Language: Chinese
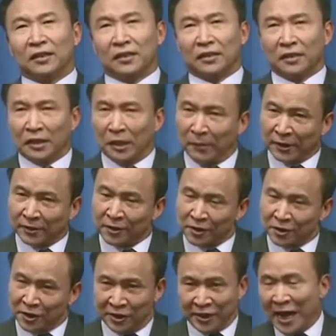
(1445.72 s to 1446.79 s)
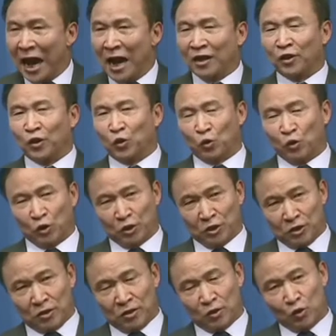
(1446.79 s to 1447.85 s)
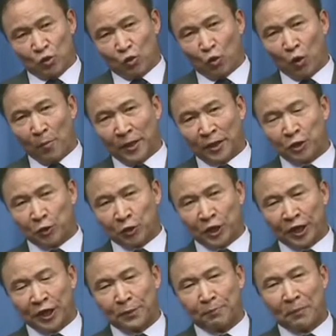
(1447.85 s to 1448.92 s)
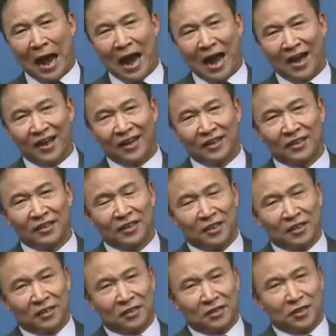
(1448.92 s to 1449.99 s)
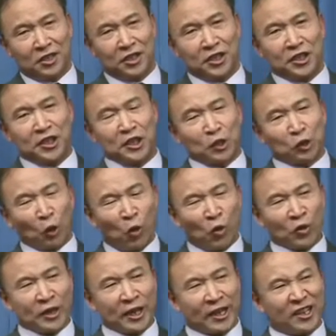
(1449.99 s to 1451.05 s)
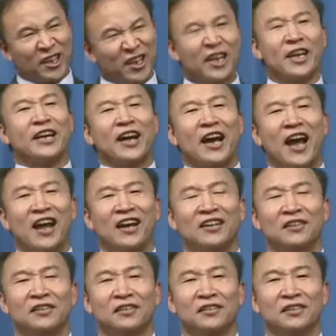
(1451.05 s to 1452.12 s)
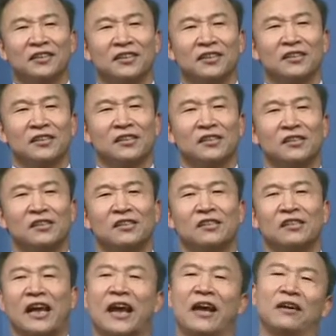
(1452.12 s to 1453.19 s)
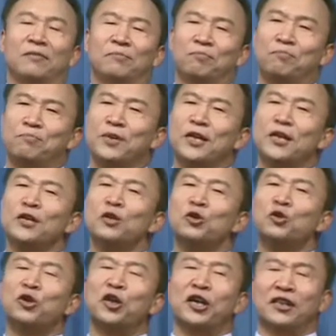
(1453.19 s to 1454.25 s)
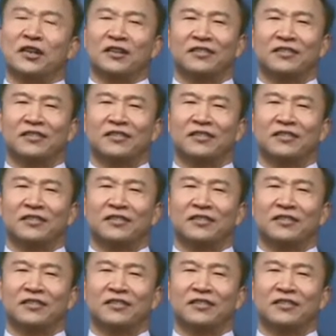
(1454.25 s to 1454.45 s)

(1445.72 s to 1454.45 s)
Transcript: 那么自此呀，我们就可以把以意通言的内涵。在明确的